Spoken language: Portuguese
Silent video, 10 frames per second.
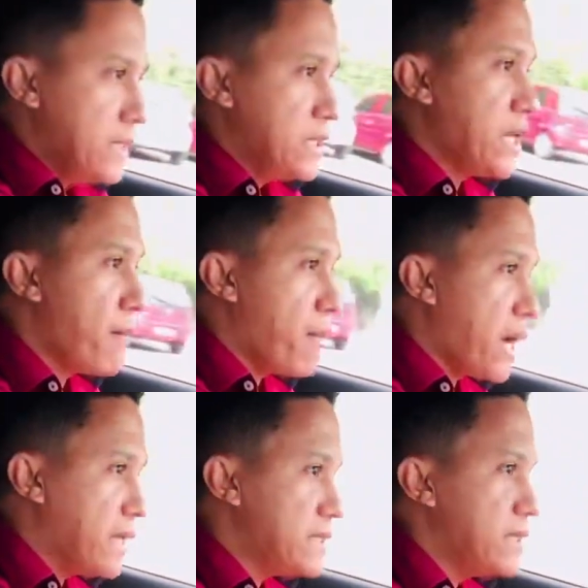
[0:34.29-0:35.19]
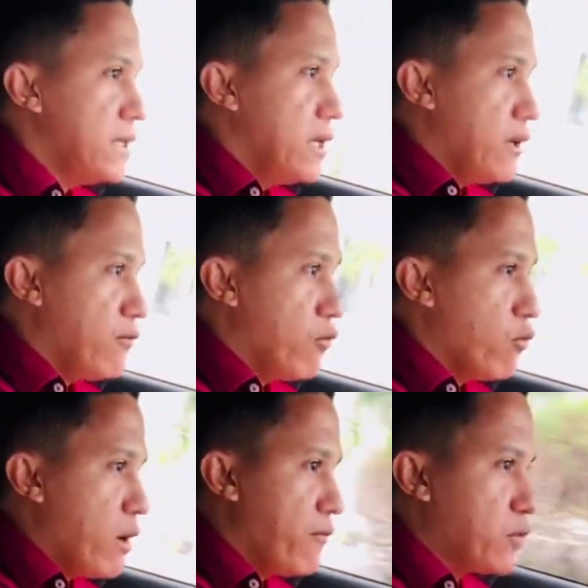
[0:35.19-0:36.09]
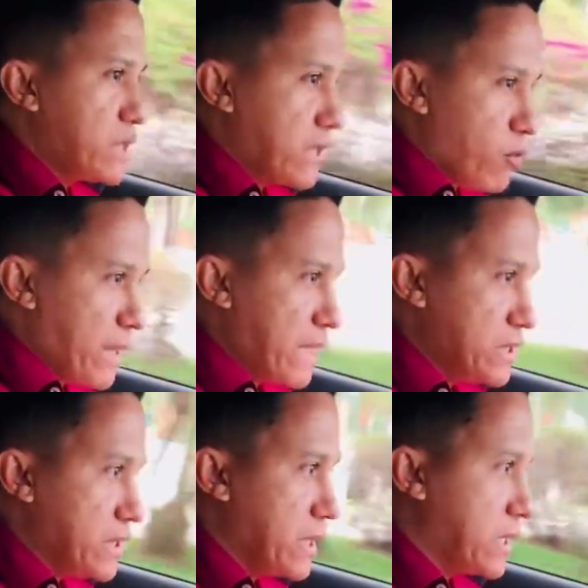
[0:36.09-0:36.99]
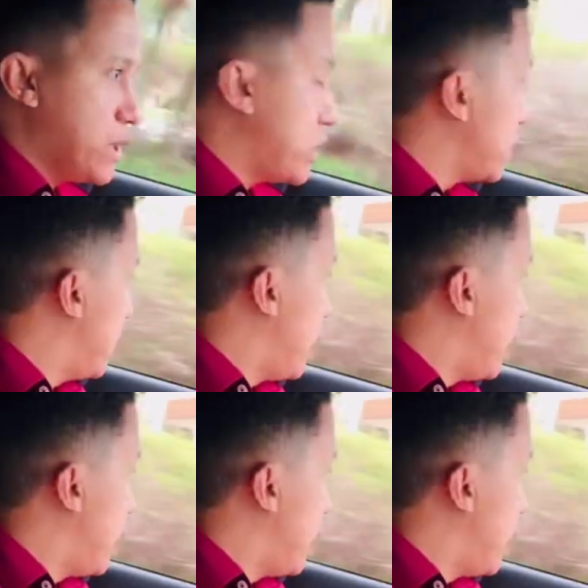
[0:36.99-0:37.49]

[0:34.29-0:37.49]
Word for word: Jamais, eu vou reforçar que vou pegar a direita aqui, gente.